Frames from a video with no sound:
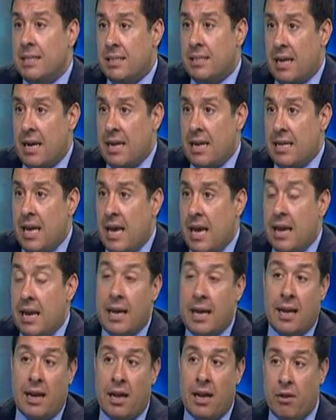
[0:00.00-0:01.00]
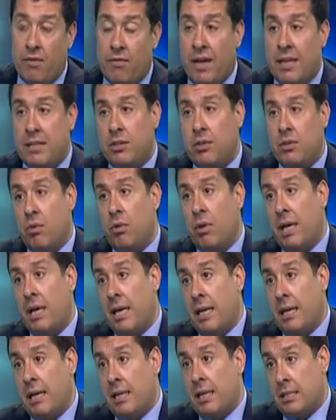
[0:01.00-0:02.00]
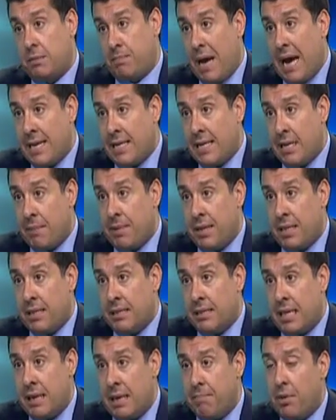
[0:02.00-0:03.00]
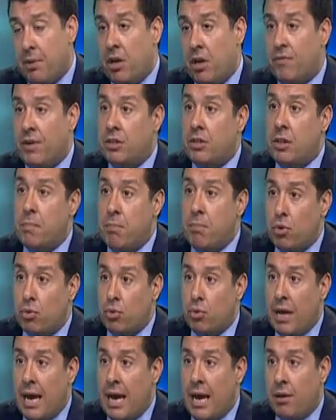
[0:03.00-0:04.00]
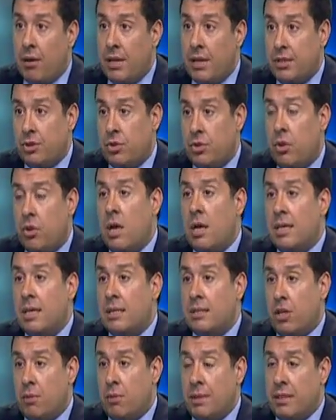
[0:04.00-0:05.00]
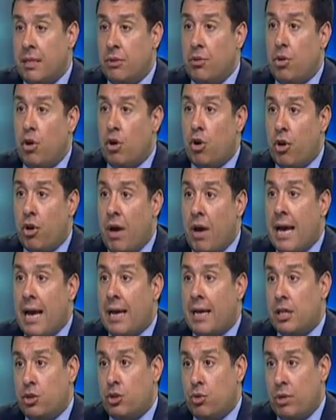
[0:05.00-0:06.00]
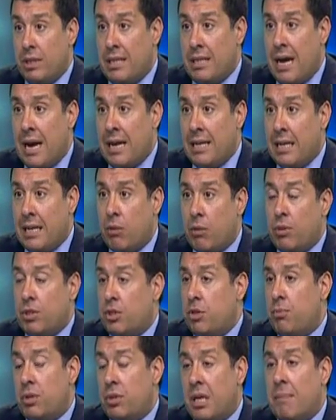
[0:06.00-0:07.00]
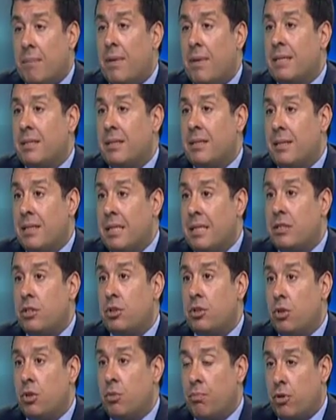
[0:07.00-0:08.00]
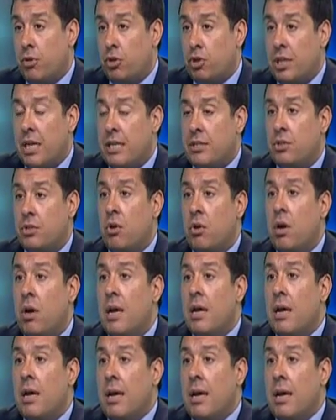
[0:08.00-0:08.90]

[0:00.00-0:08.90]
straniere che l'hanno fatto fatto in Spagna per esempio, hanno fatto in Portogallo, adesso stanno mettendo un occhio anche sull'Italia. Questo potrebbe essere l'inizio di un processo